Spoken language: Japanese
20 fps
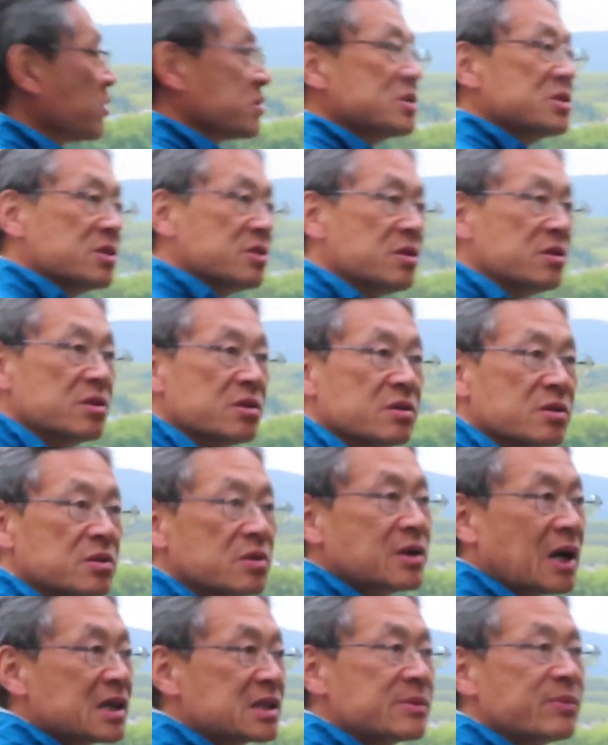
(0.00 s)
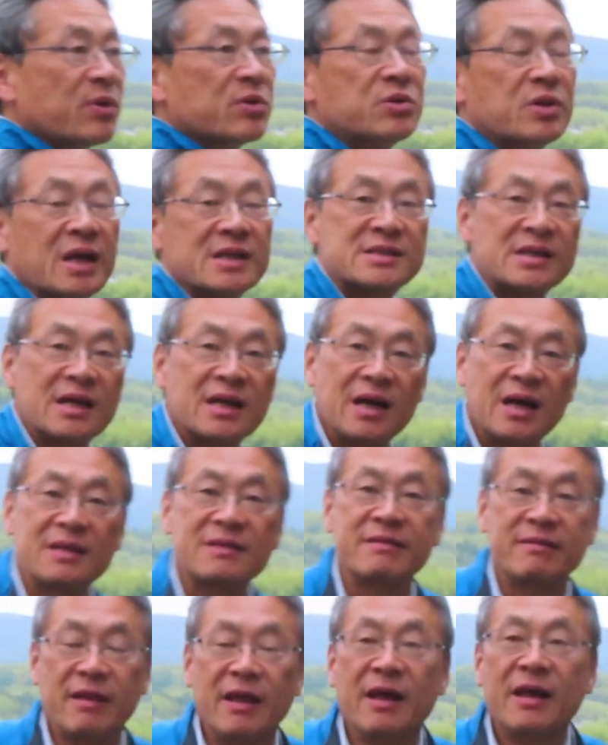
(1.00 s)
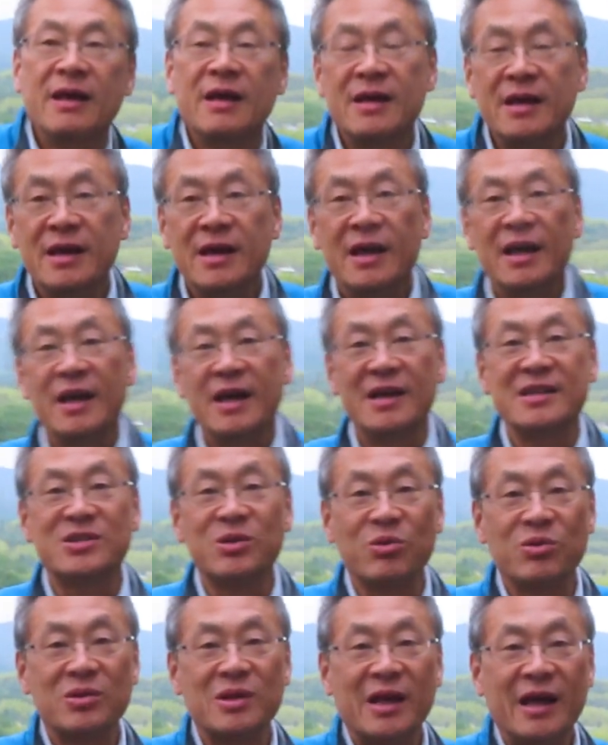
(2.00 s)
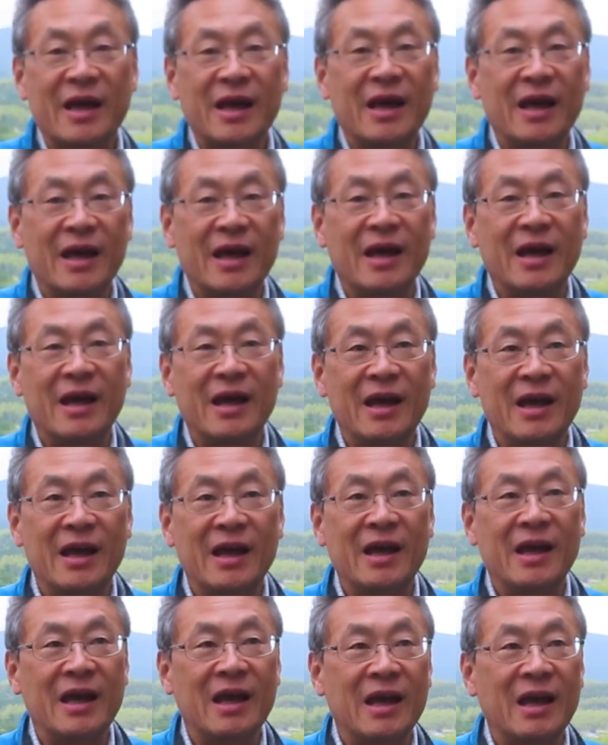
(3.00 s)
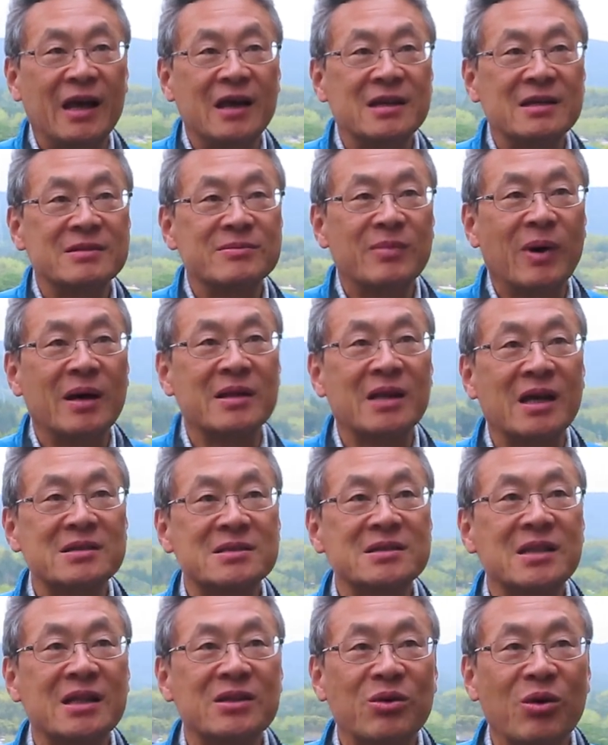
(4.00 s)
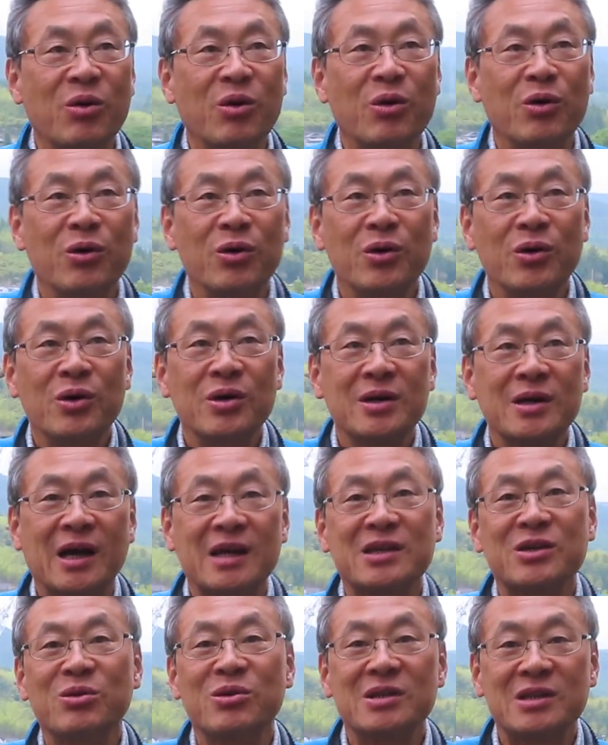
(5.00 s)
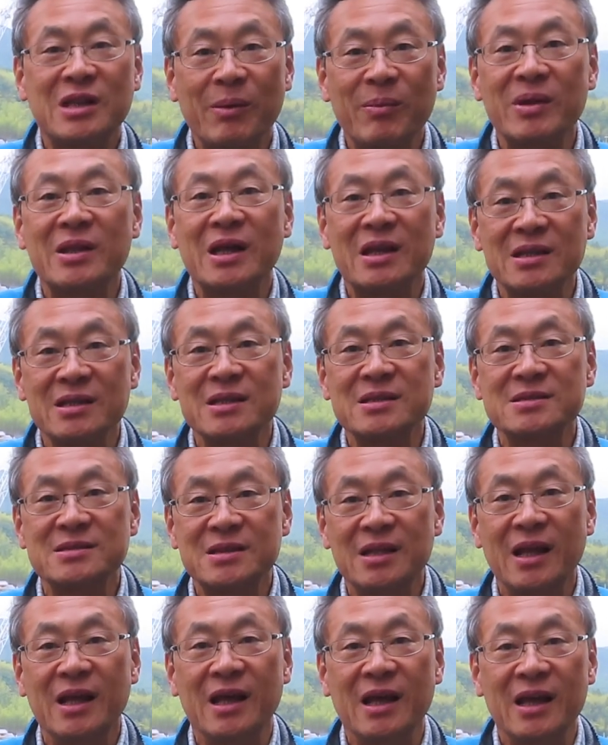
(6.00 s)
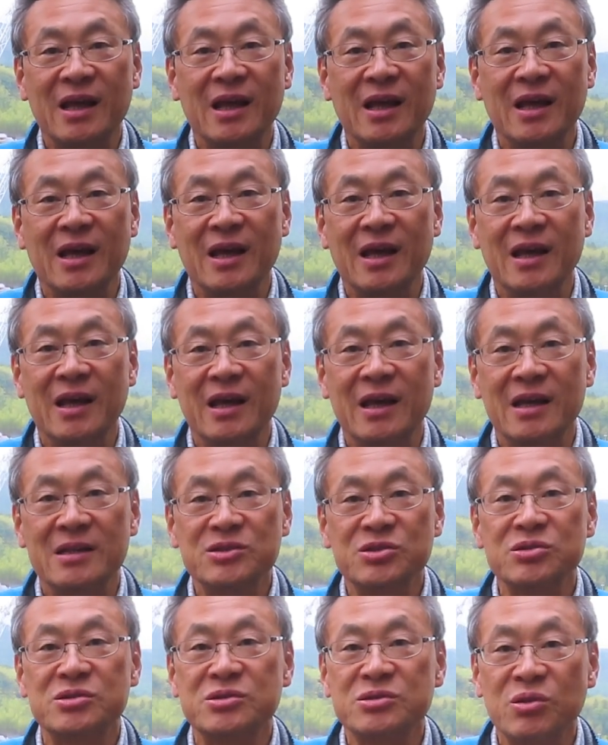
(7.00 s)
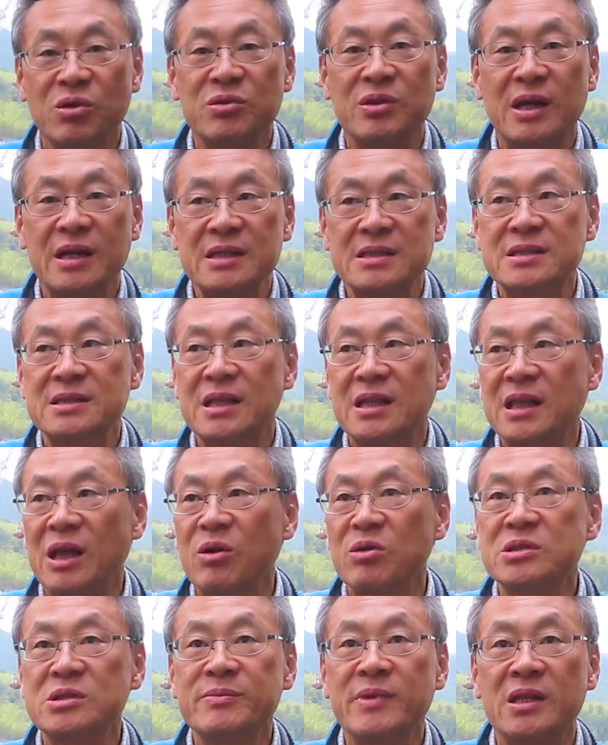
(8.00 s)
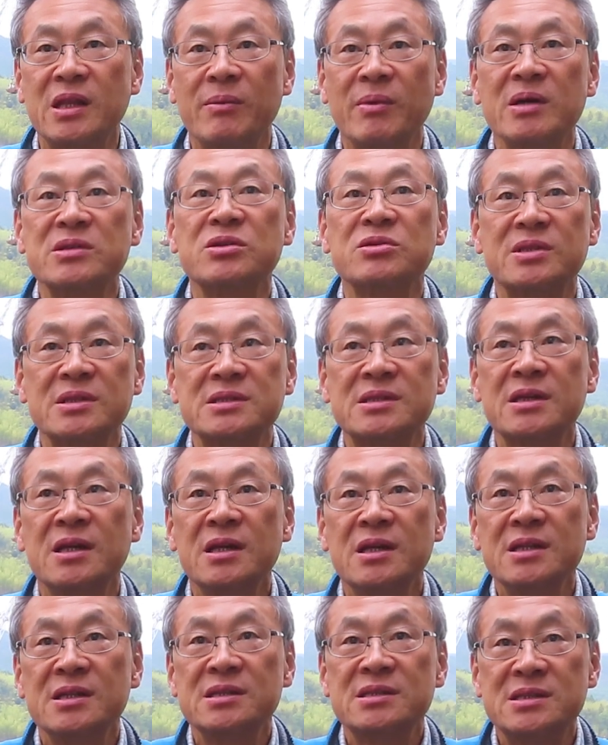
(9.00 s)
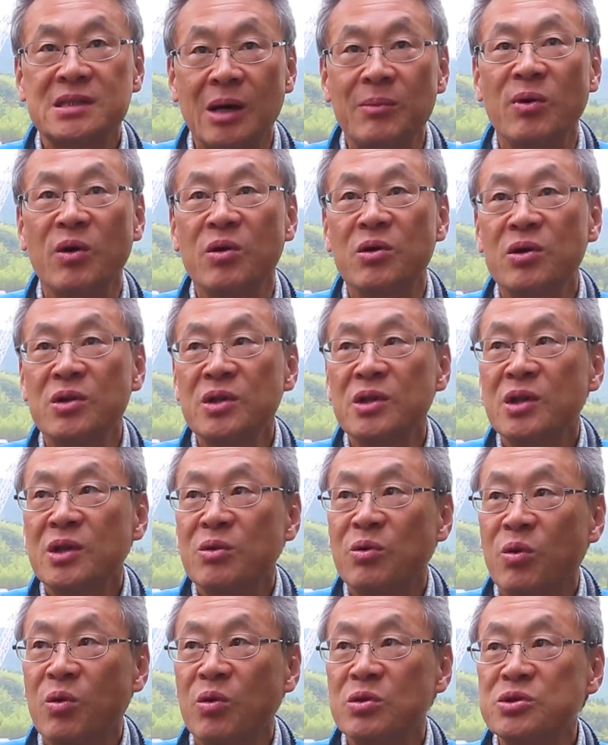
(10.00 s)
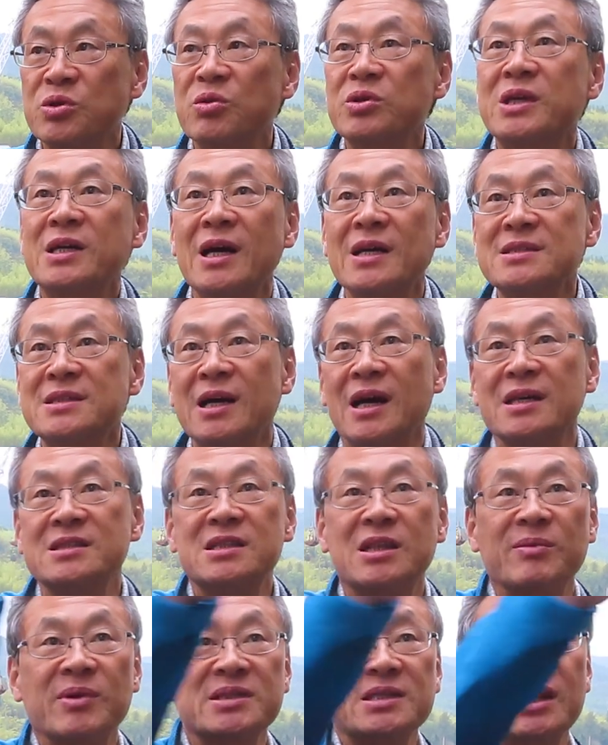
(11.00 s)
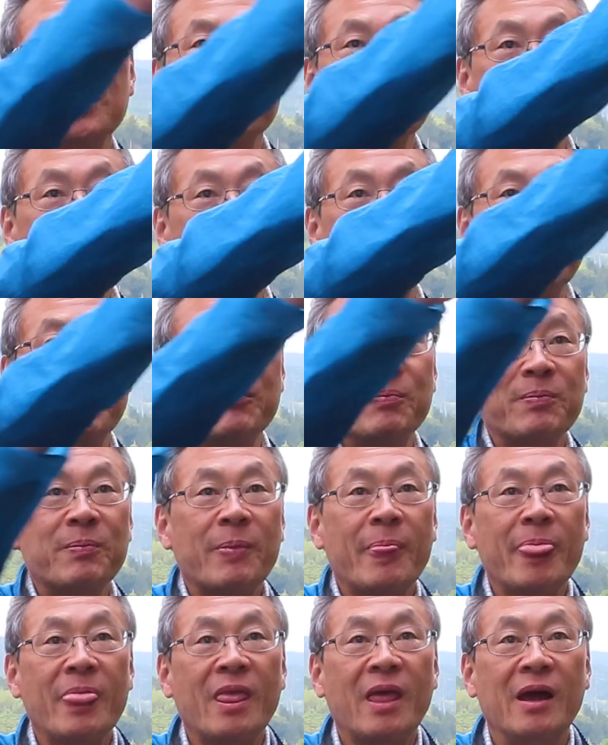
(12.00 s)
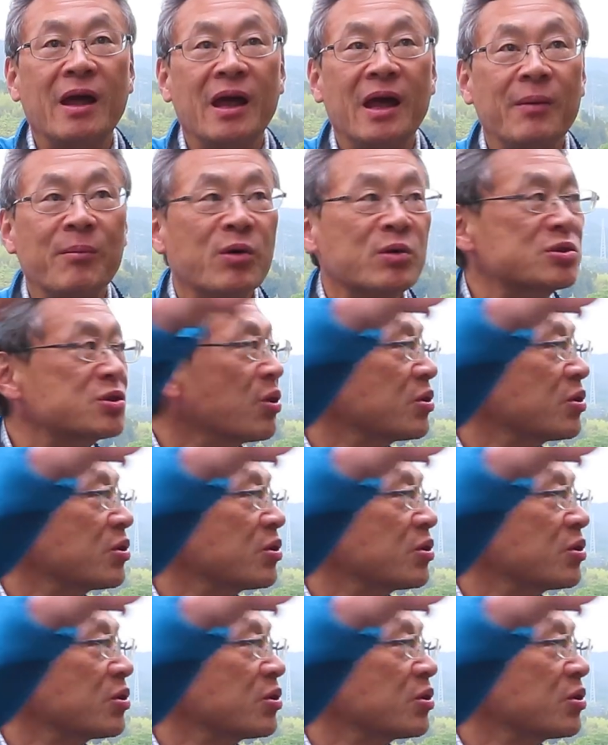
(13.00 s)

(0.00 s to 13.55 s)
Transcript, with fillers: すぐ菓子ボート屋さんがあって、えー、そこで、えー、まあ、夏だとかき氷食べたりですね、えジュース飲んだりして楽しめた場所ですしかもここ蒸気機関車が走ってましたので、えもう